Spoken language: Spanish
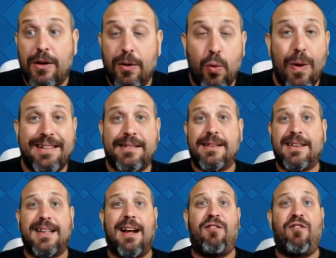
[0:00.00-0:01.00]
What
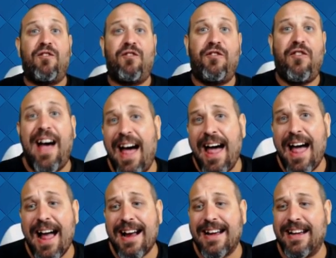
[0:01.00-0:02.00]
the
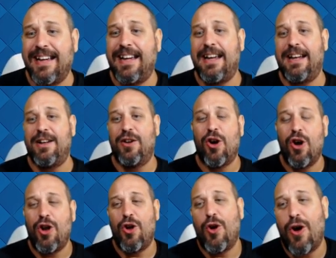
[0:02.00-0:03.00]
fuck? Y no
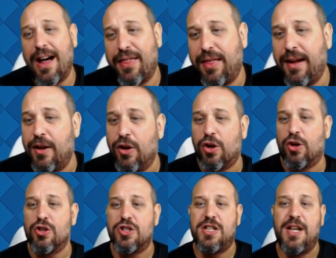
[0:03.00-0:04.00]
lo hace, no
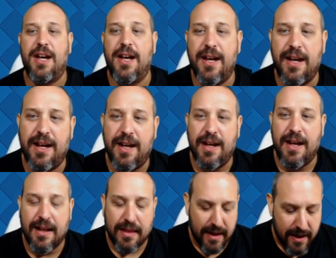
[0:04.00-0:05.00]
consigue eh,
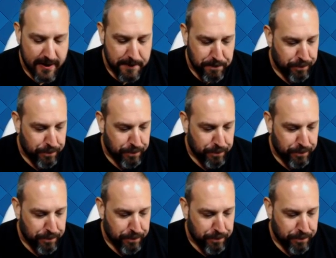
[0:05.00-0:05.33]
hacer